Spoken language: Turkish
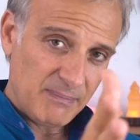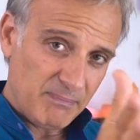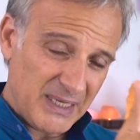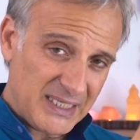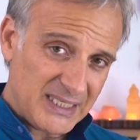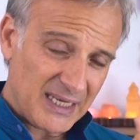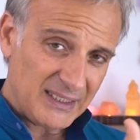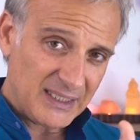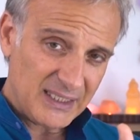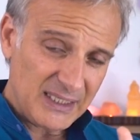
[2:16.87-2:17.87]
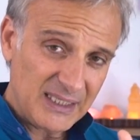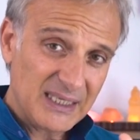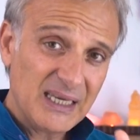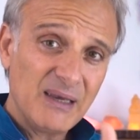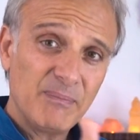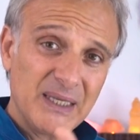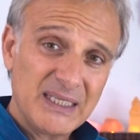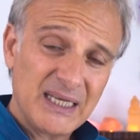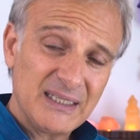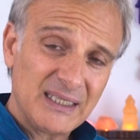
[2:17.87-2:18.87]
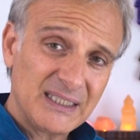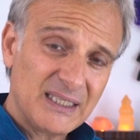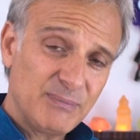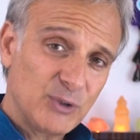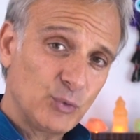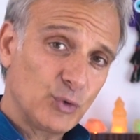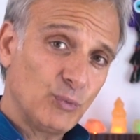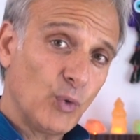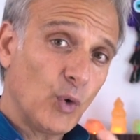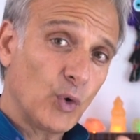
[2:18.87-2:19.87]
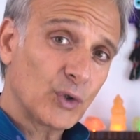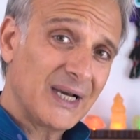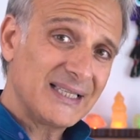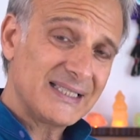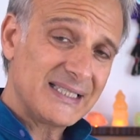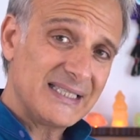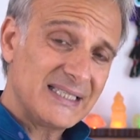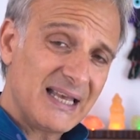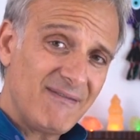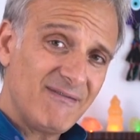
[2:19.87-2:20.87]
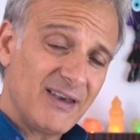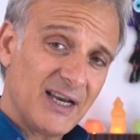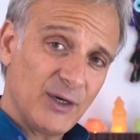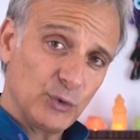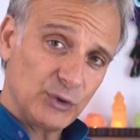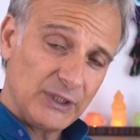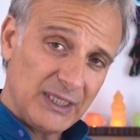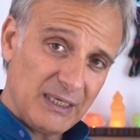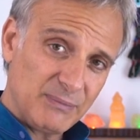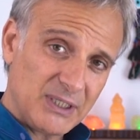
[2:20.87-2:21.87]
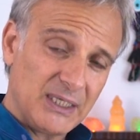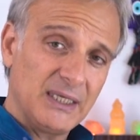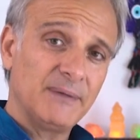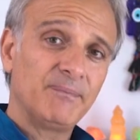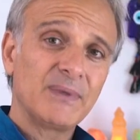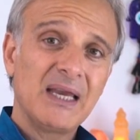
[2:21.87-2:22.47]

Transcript: meridyenleri, meridyenlerdeki bir durum organ, sistem veyahut diyelim ki